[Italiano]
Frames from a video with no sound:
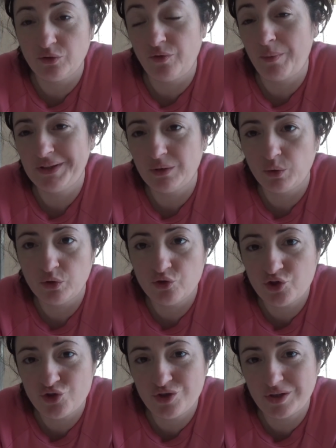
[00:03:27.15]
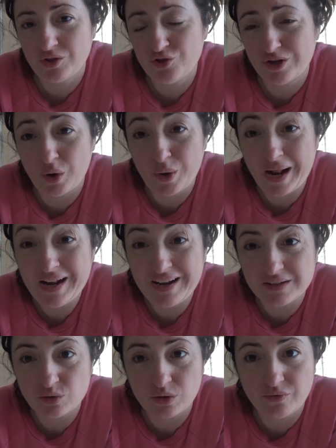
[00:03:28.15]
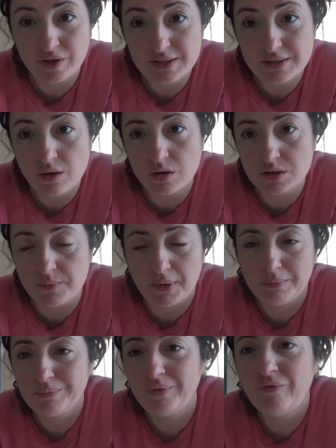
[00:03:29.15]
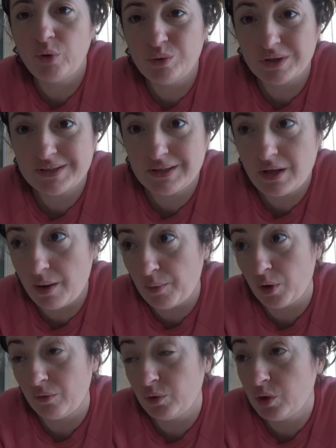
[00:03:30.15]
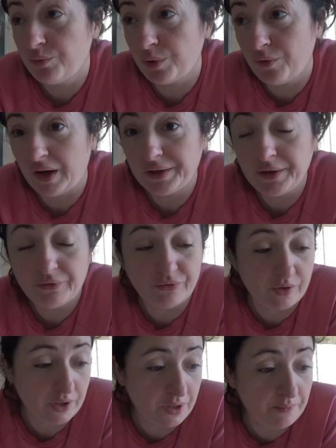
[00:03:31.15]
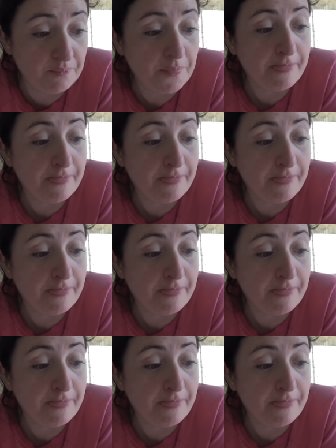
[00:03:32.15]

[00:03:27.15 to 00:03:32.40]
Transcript: ovviamente quando c'è gente a cena non è il caso di fare queste cose, ma mi è venuta questa idea, ma la voglio provare a fare